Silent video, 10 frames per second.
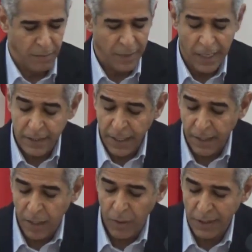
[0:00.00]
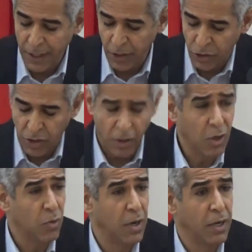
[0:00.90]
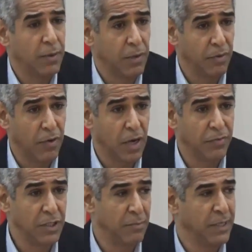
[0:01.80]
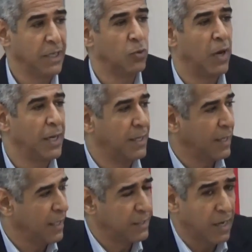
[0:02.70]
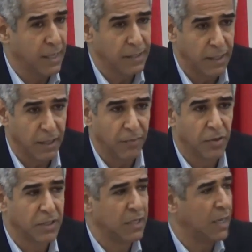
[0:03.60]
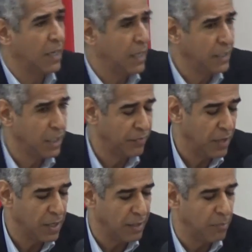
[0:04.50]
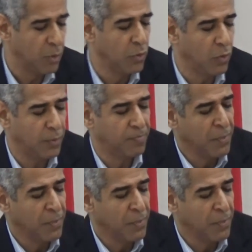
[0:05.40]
بداية أود أن أشكر الإخوة والرفاق في جمعية وعد على إتاحة هذه الفرصة للحديث في هذا الموضوع